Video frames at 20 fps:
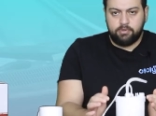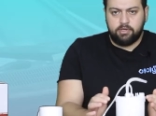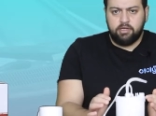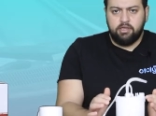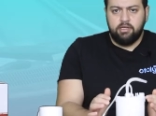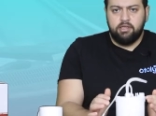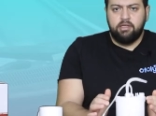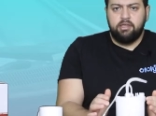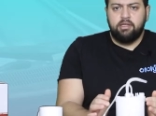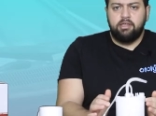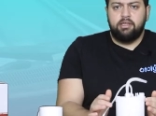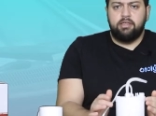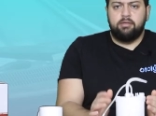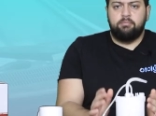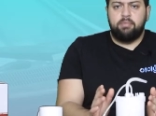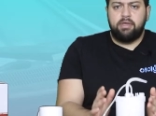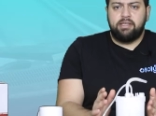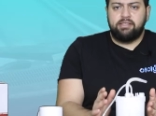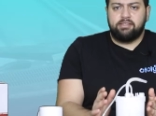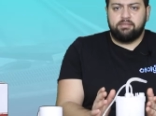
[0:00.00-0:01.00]
bir
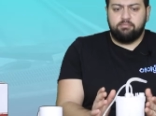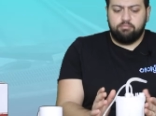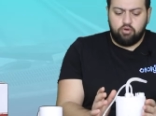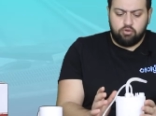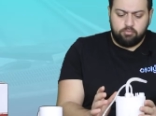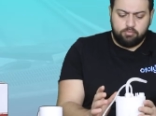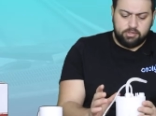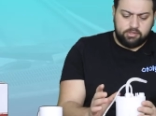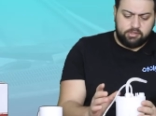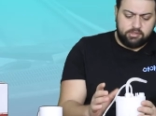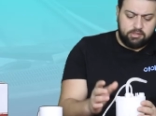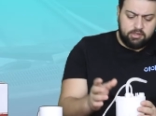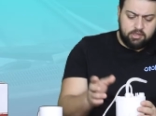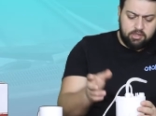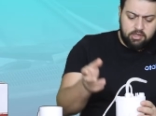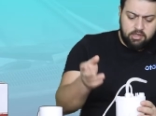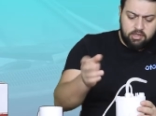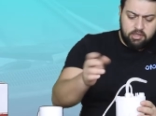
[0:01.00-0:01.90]
benzin pompası.